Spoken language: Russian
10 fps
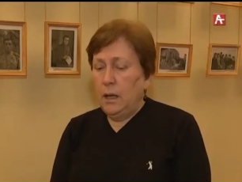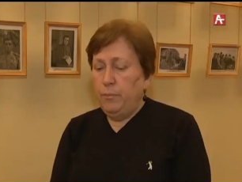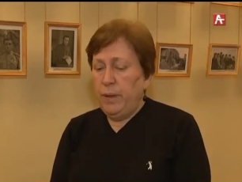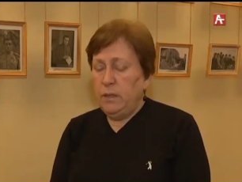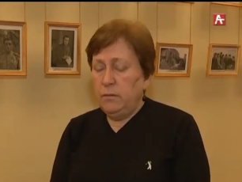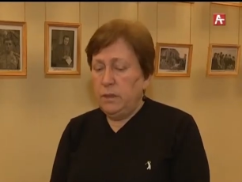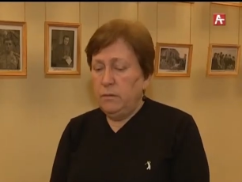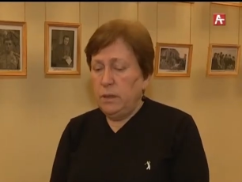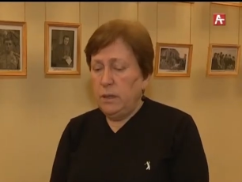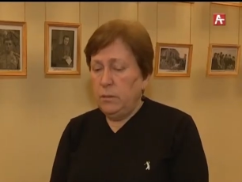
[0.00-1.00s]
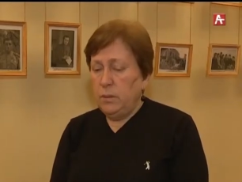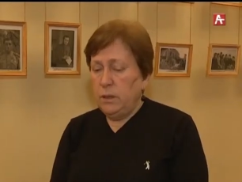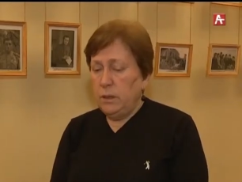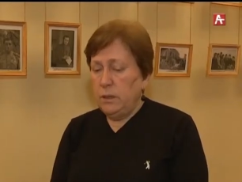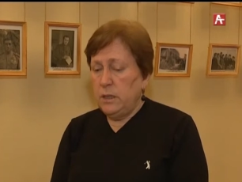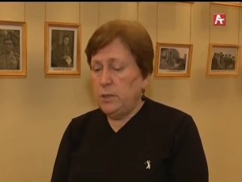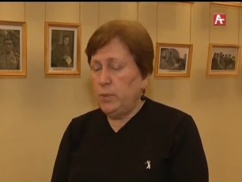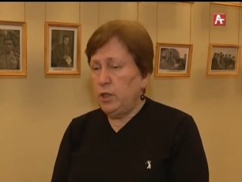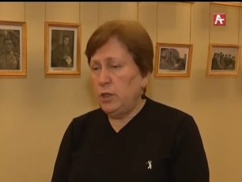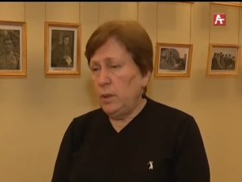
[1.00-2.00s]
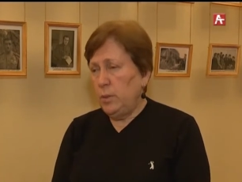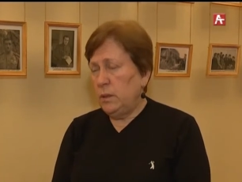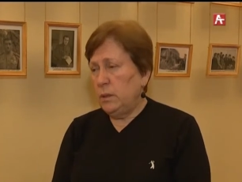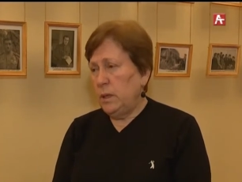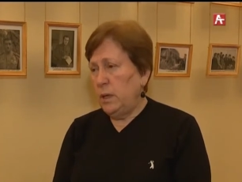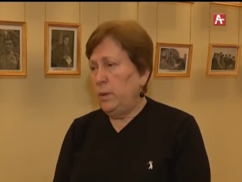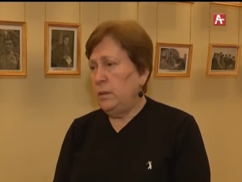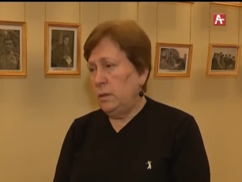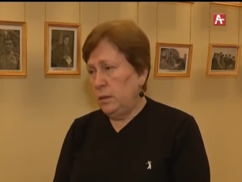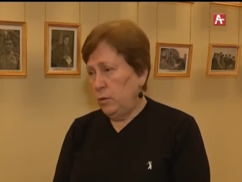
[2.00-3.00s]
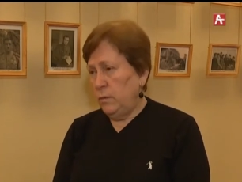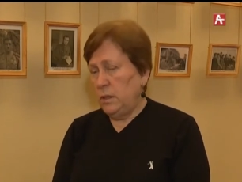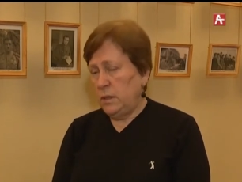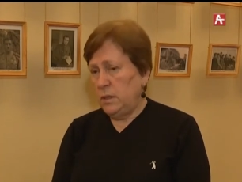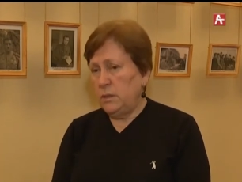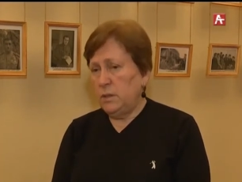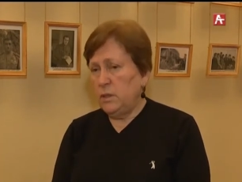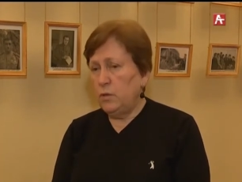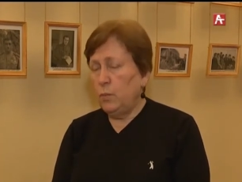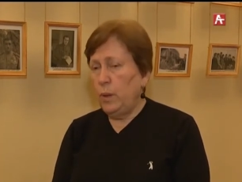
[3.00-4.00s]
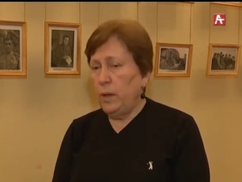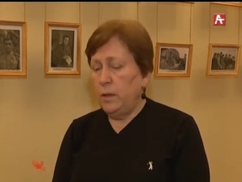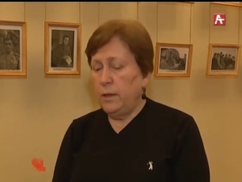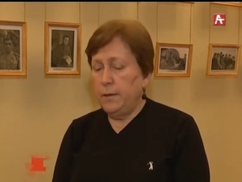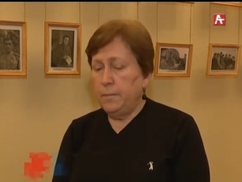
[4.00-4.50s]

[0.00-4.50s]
5 января мы находились при штабе, когда ребята готовились идти в наступление.